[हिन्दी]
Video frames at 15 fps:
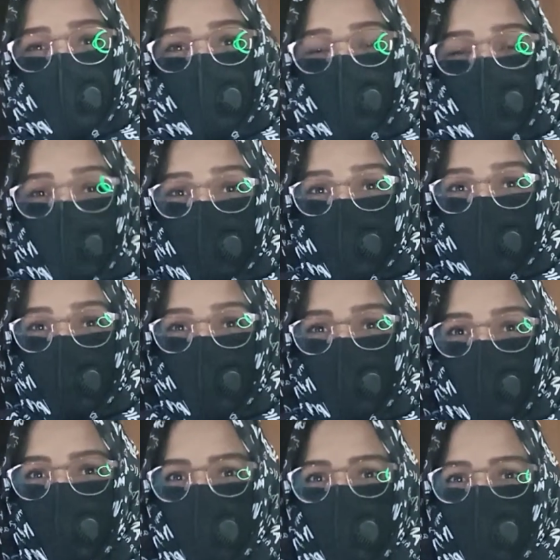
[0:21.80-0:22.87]
ही अलग एक
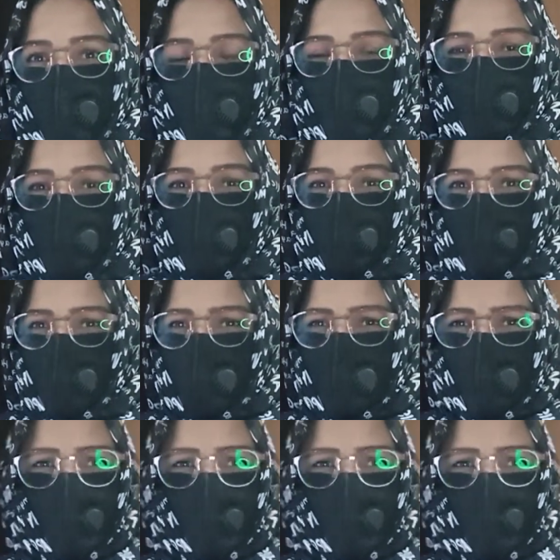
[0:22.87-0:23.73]
ब्लॉग लेके आई हूँ